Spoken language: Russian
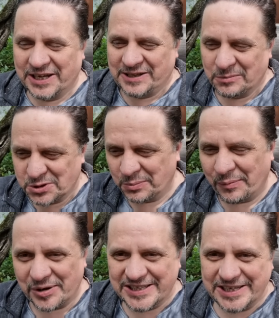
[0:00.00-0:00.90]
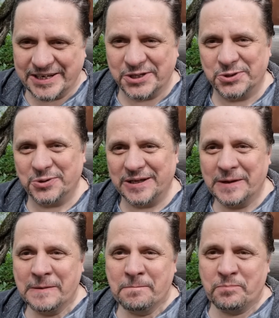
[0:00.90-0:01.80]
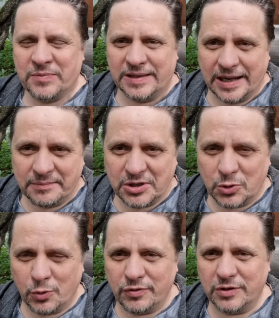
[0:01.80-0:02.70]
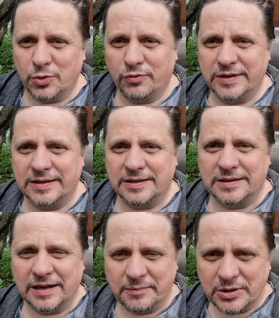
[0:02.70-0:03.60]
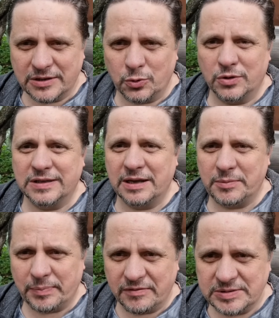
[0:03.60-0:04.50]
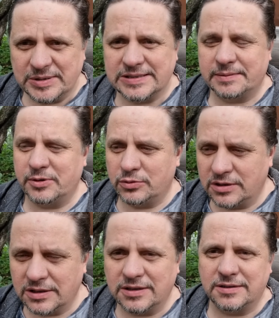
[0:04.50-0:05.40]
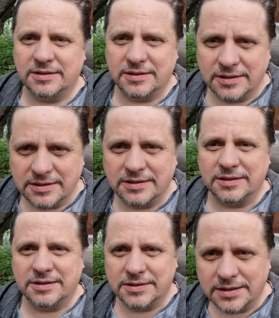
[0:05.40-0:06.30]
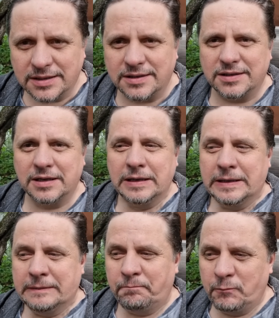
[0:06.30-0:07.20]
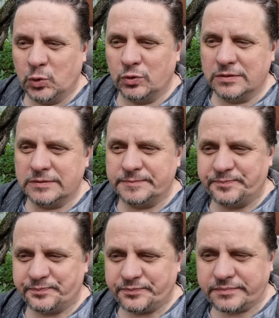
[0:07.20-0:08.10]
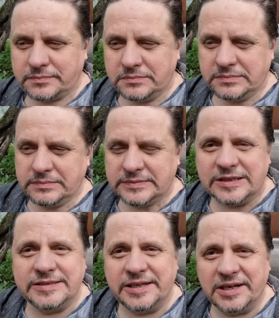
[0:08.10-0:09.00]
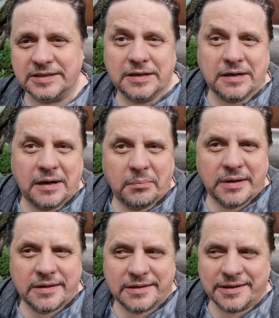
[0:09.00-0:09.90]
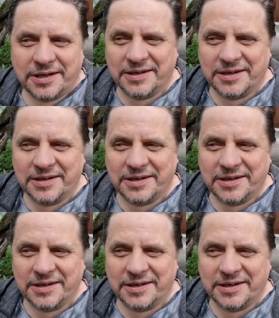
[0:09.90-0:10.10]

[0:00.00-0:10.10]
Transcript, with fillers: да, там, чтобы протереть что-то, дай мне новый новый этот, дай мне то, дай мне, повысь мне зарплату, та та та та та та та та та та Ну, эм, директор как бы это,